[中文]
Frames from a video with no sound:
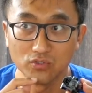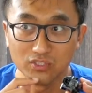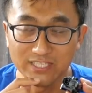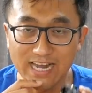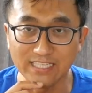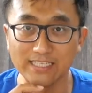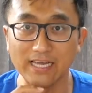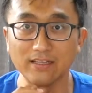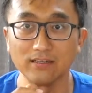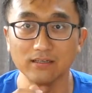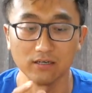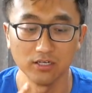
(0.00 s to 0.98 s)
价钱
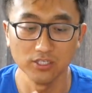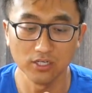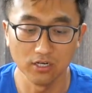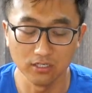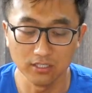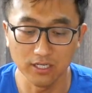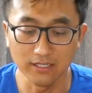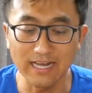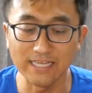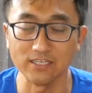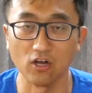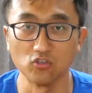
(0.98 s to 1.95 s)
和和那个
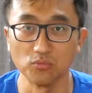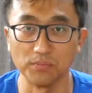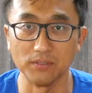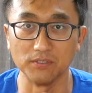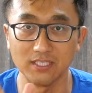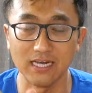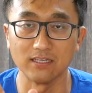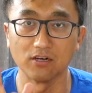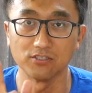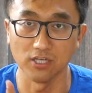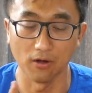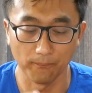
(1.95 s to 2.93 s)
大小就比其他的要
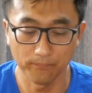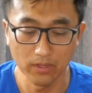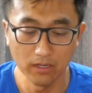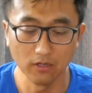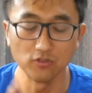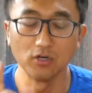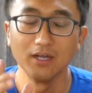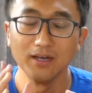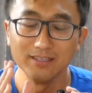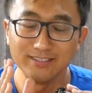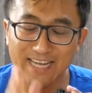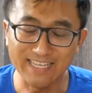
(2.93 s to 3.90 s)
小，而且
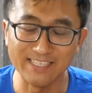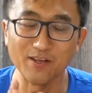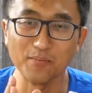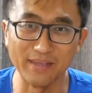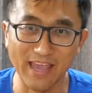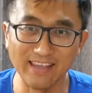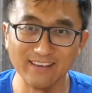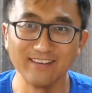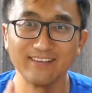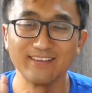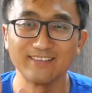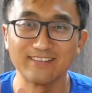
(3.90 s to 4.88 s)
价钱要便宜，
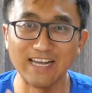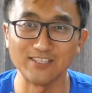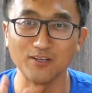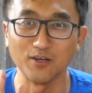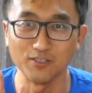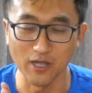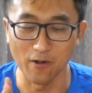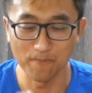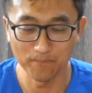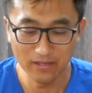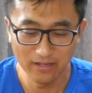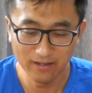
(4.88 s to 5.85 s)
大小要小。
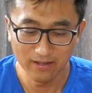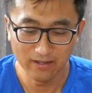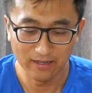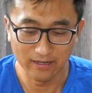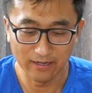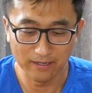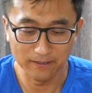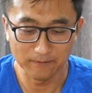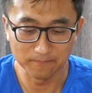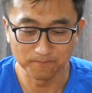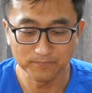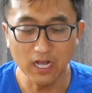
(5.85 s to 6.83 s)

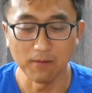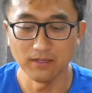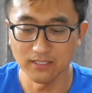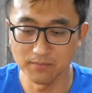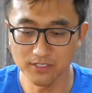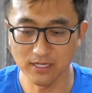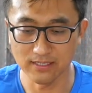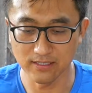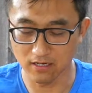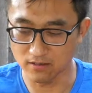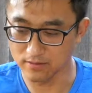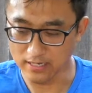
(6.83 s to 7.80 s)
啊，那好吧，咱们先按
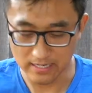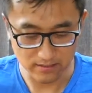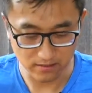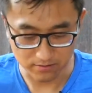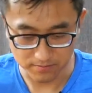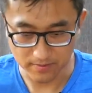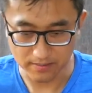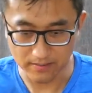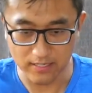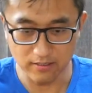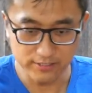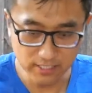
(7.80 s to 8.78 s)
照按照什么吧？
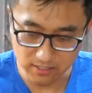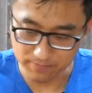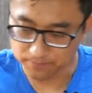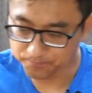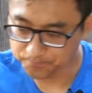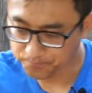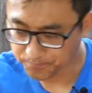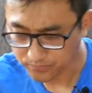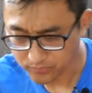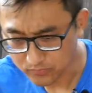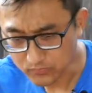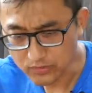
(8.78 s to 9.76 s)
按照枪上吧。
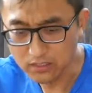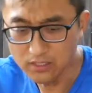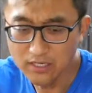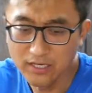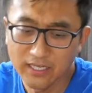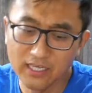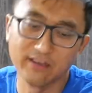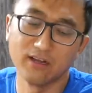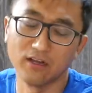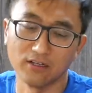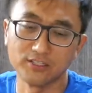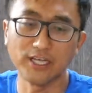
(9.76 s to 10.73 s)

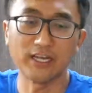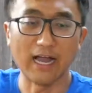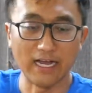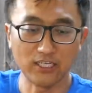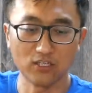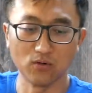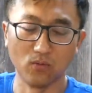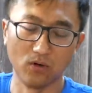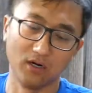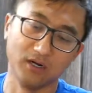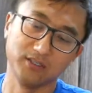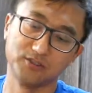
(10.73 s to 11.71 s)
呃，这个还是
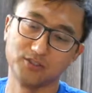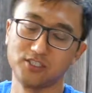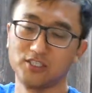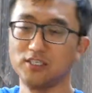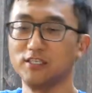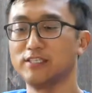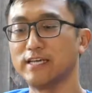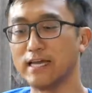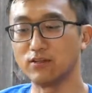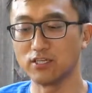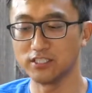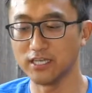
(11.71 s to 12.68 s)
我就是前
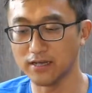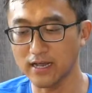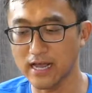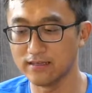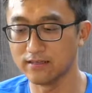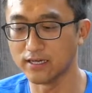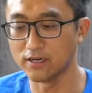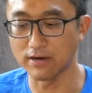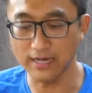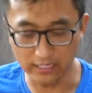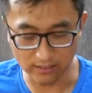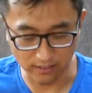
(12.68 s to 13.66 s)
一段时间看的那个
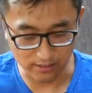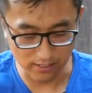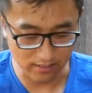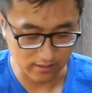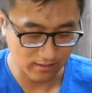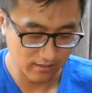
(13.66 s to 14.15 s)
r e c k y 的枪。